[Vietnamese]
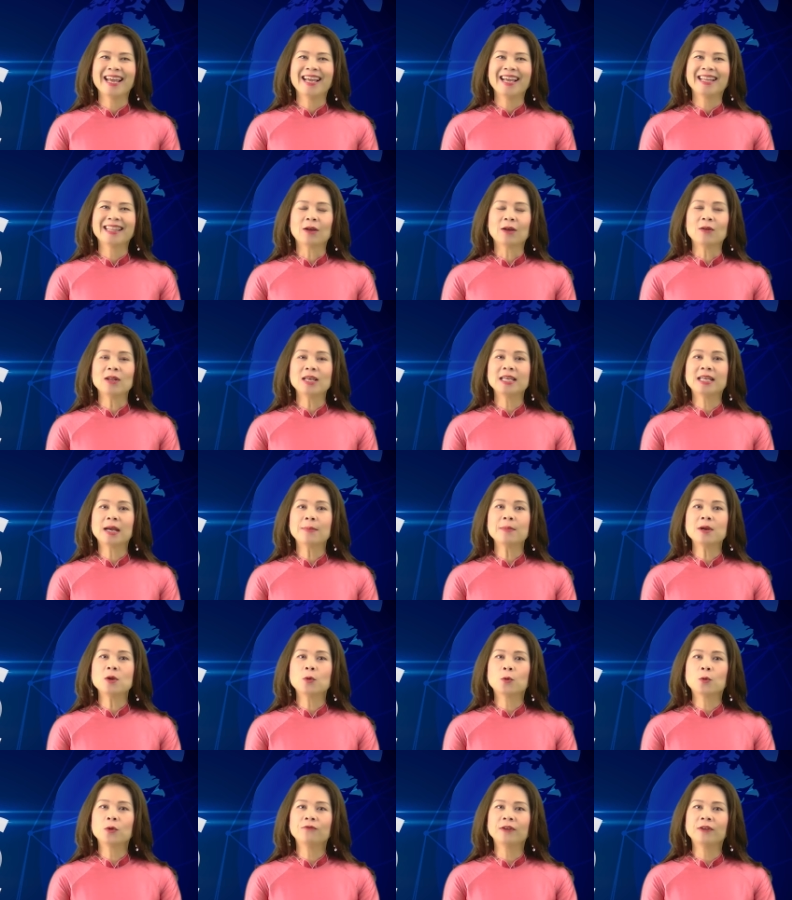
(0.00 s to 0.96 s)
Thảo Ly cảm
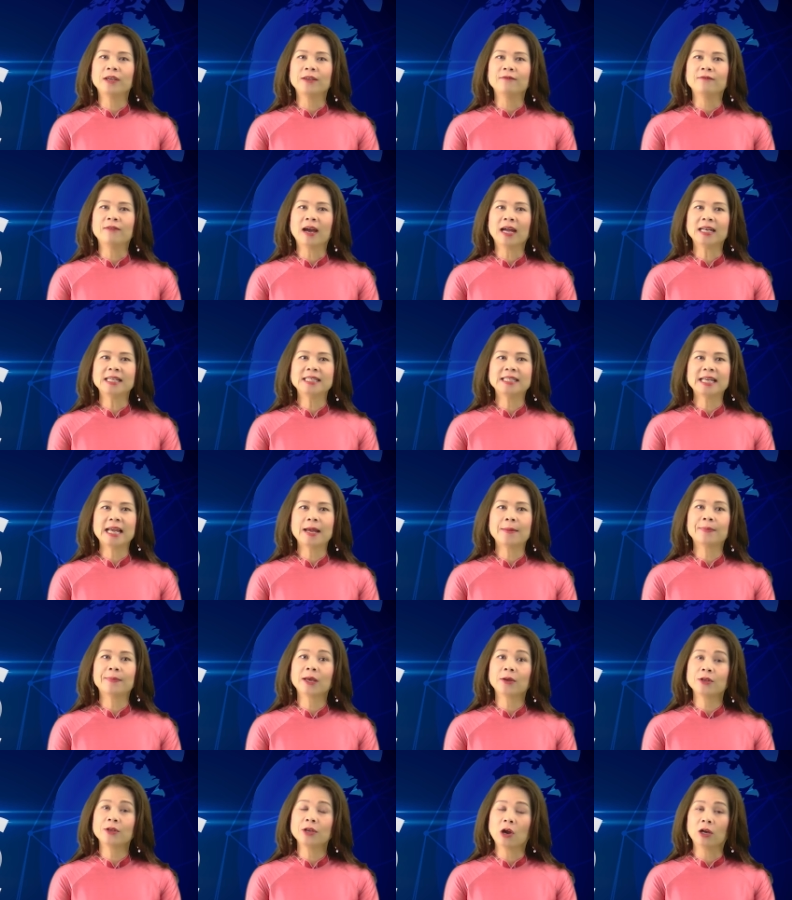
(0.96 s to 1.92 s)
ơn quý vị và anh chị em
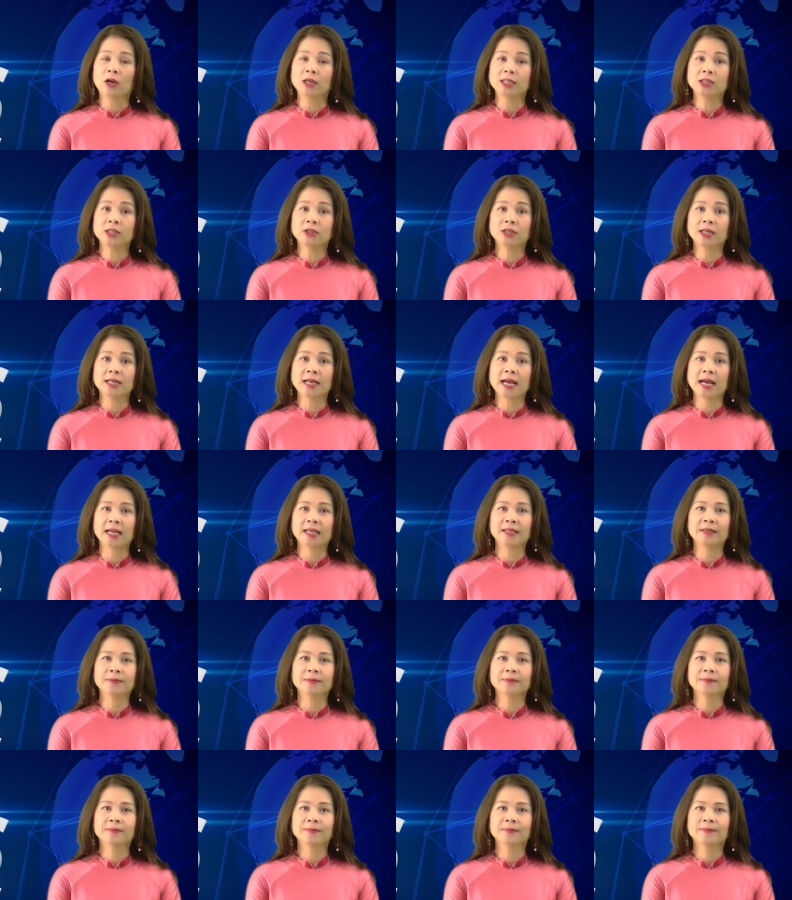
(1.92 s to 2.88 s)
theo dõi chương trình này.
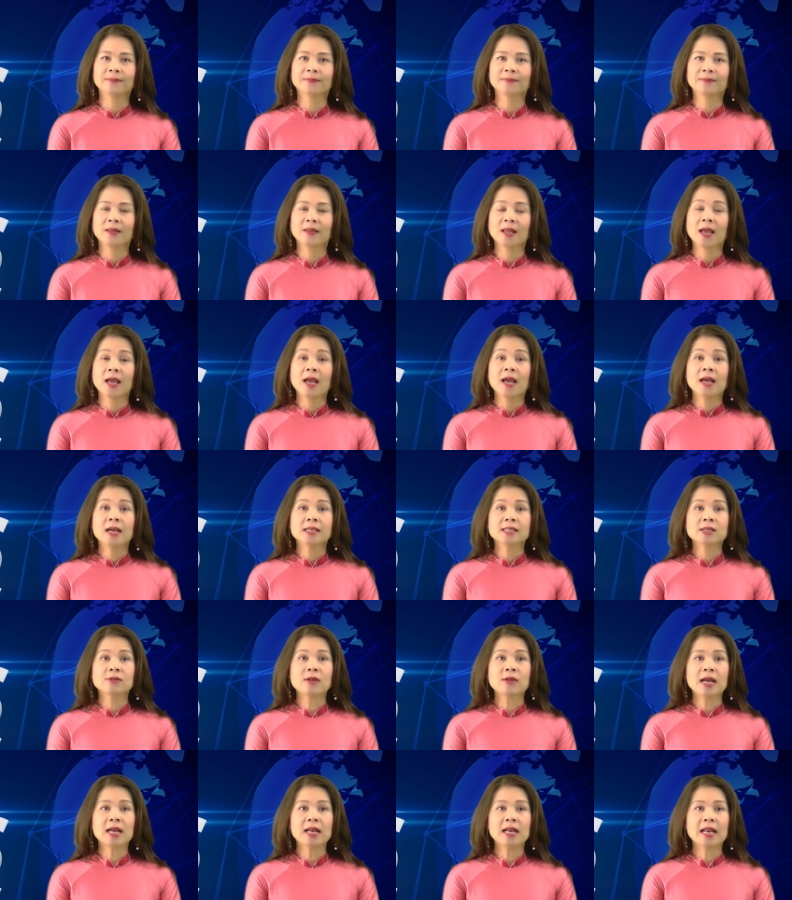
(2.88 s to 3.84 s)
Sau
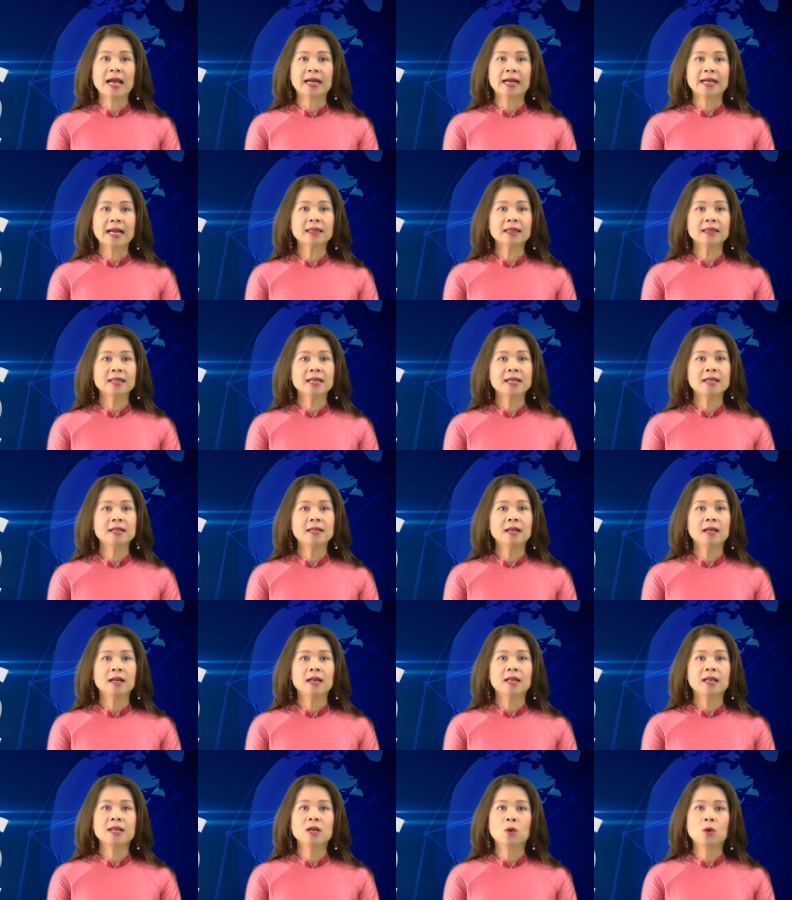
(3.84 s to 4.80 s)
đây là các tin
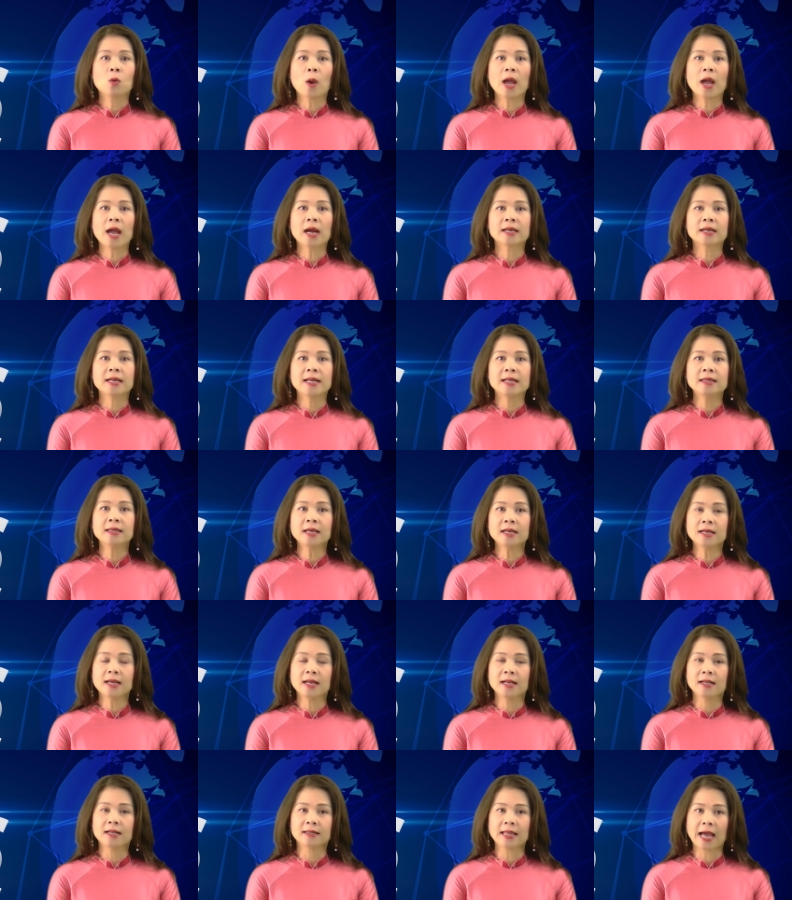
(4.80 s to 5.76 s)
liên quan đến tình
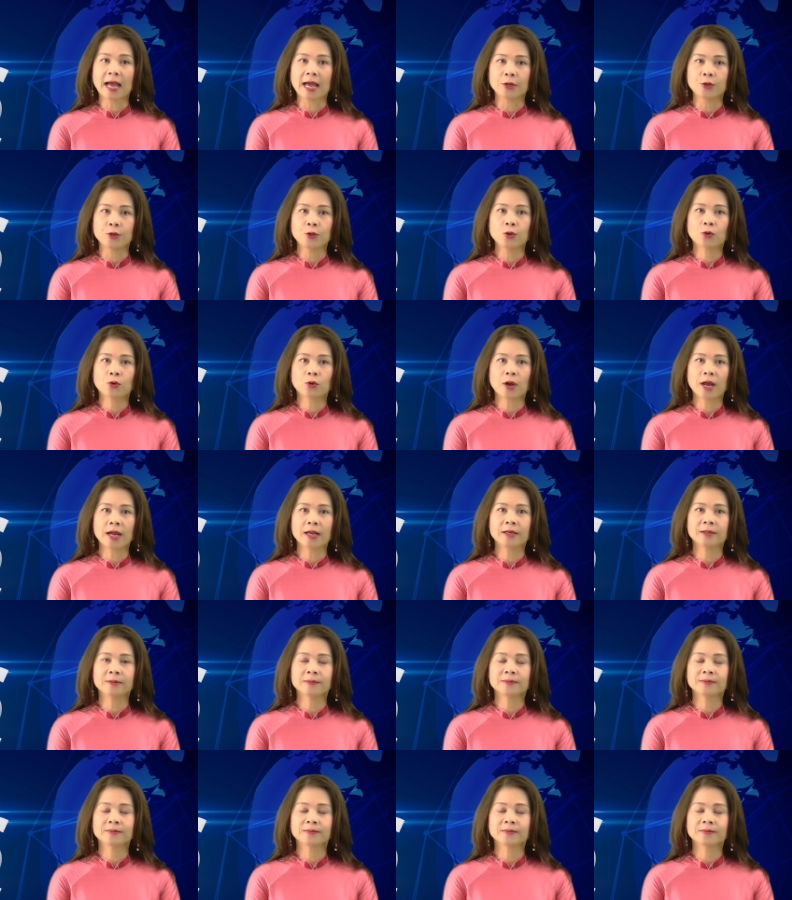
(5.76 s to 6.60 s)
hình tại Ukraine.